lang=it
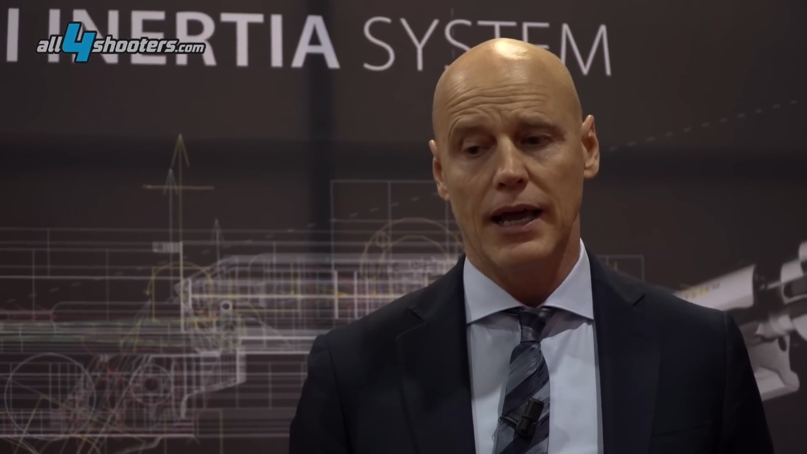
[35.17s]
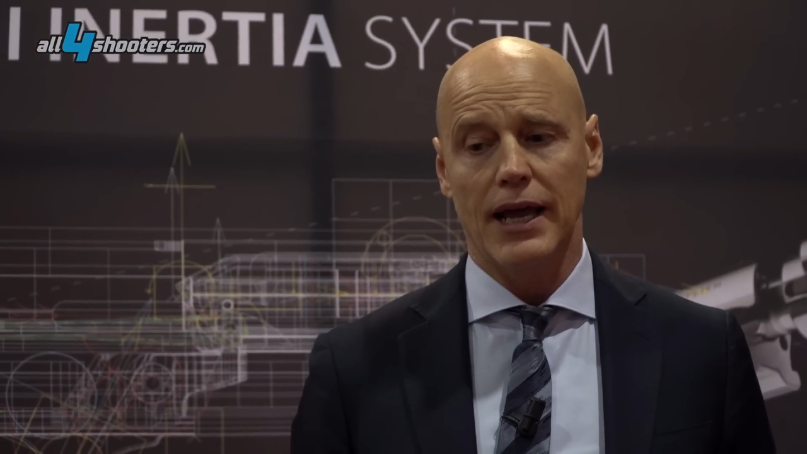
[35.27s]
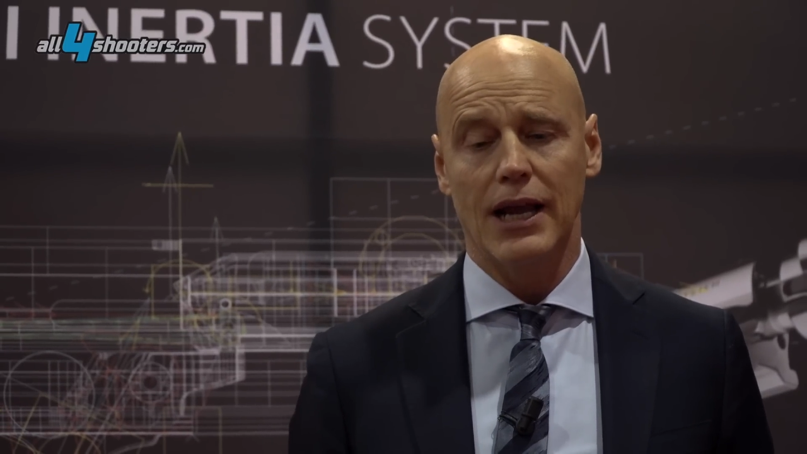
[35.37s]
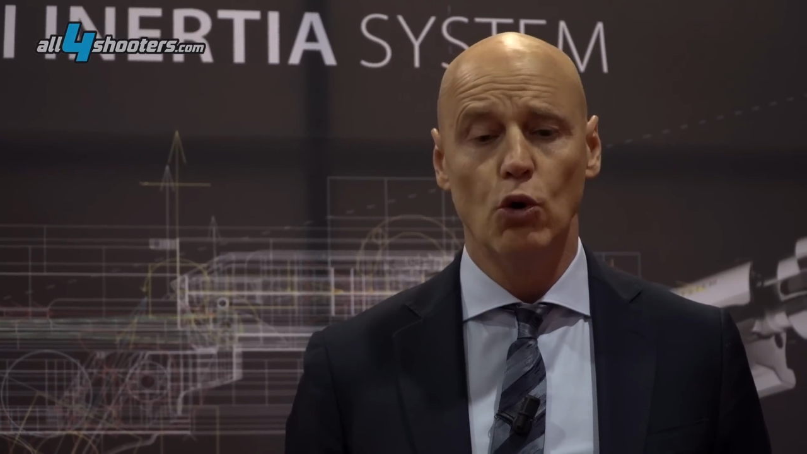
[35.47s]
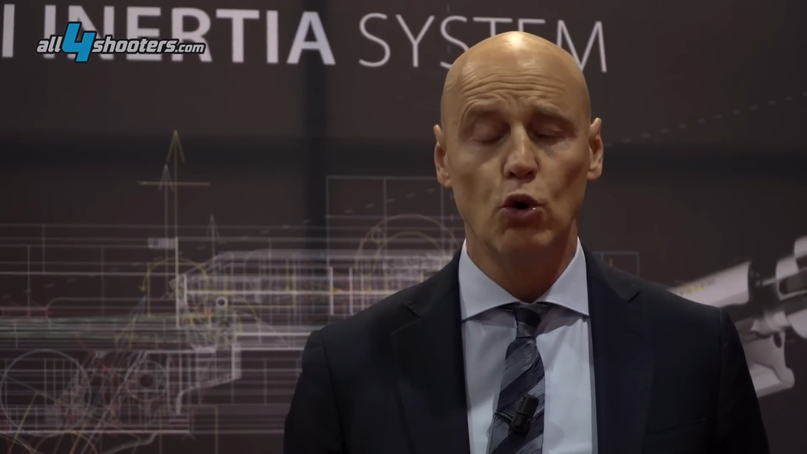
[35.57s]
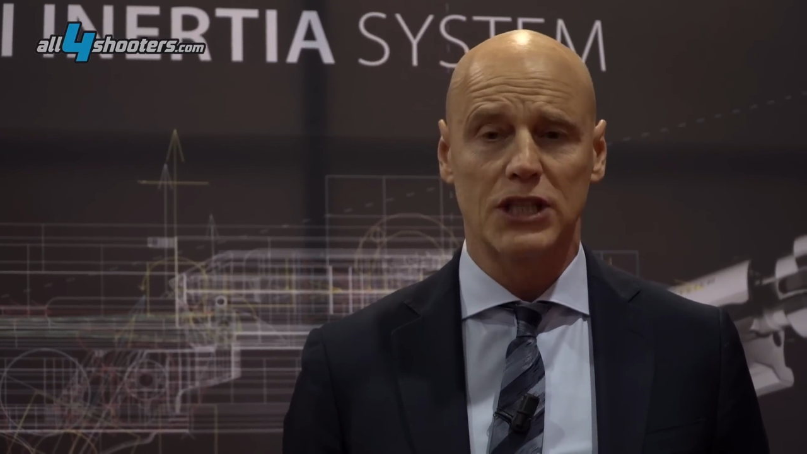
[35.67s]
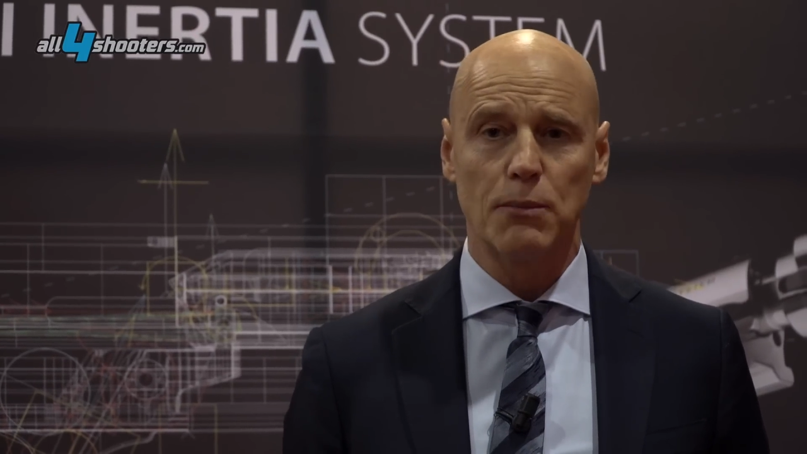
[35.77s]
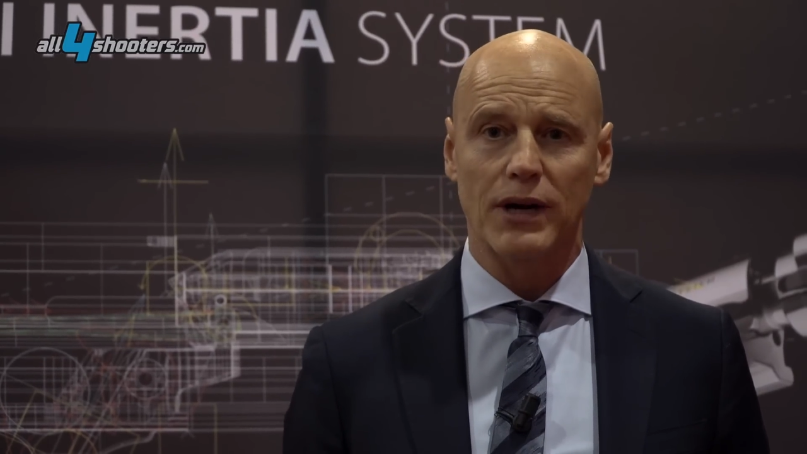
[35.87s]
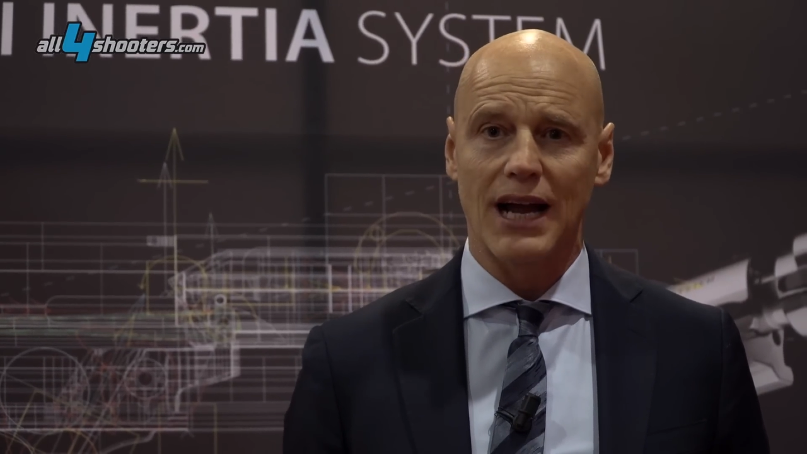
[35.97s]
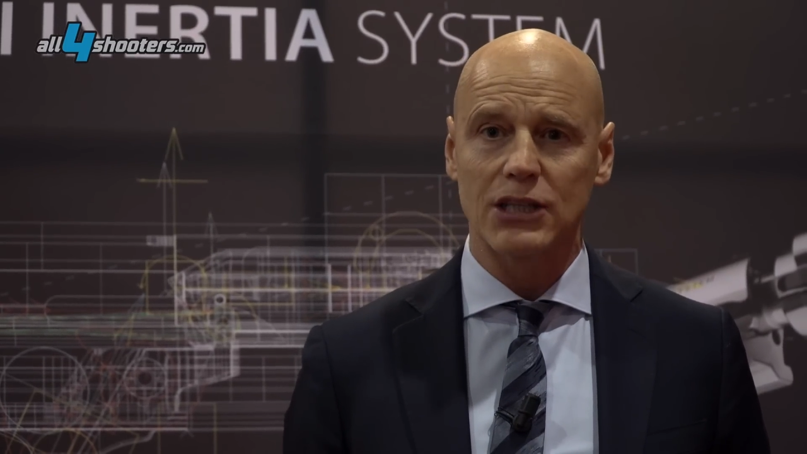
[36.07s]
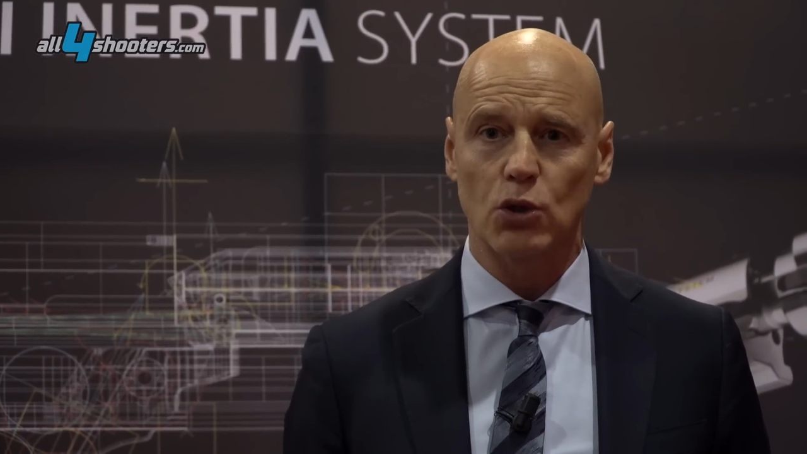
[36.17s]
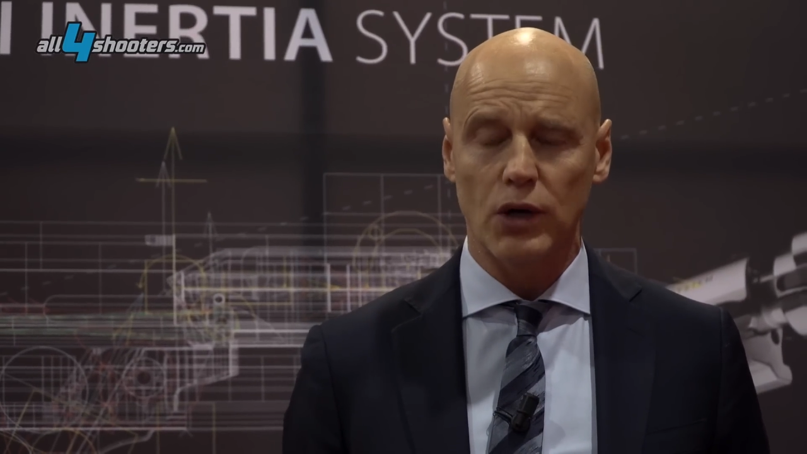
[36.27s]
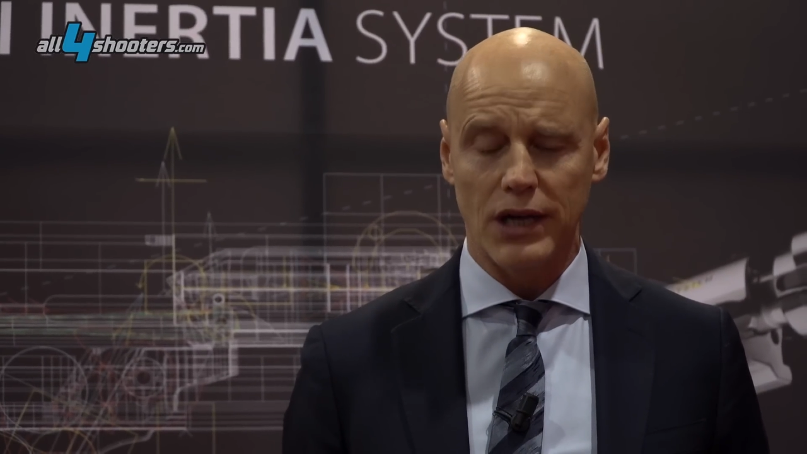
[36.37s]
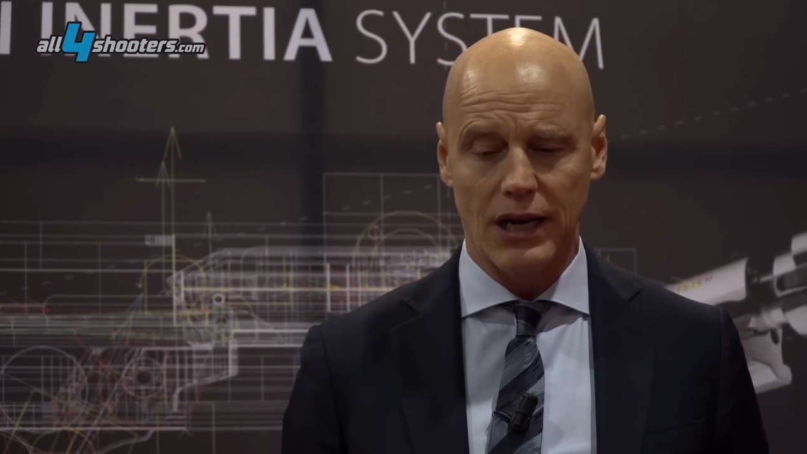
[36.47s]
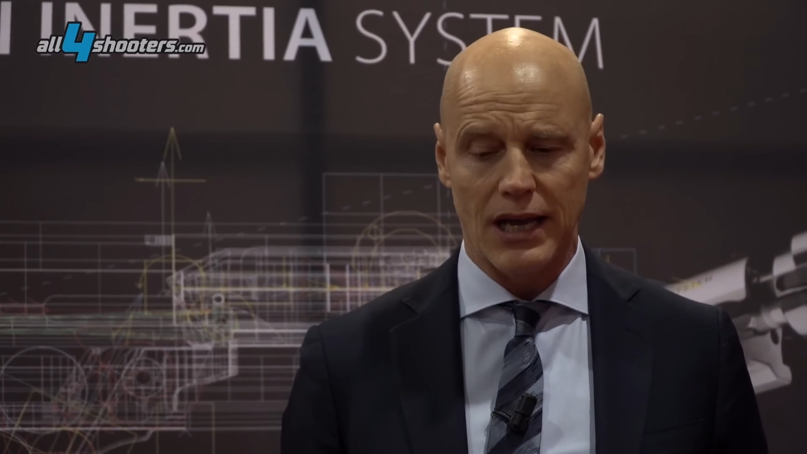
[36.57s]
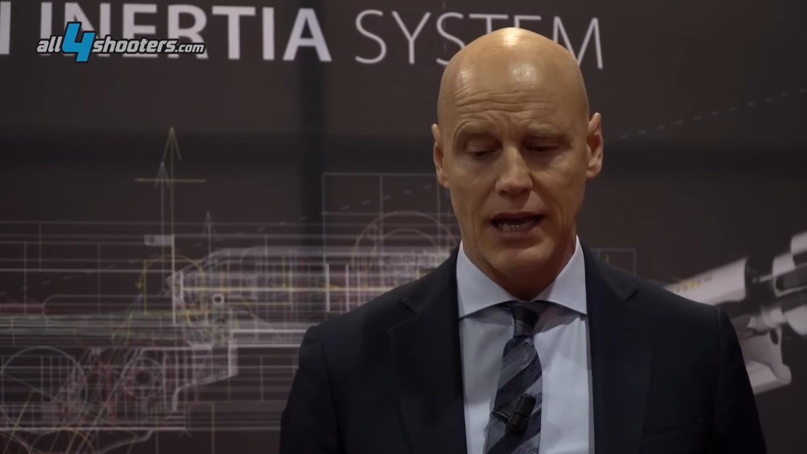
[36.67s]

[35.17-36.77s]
e l'ultimo nato il,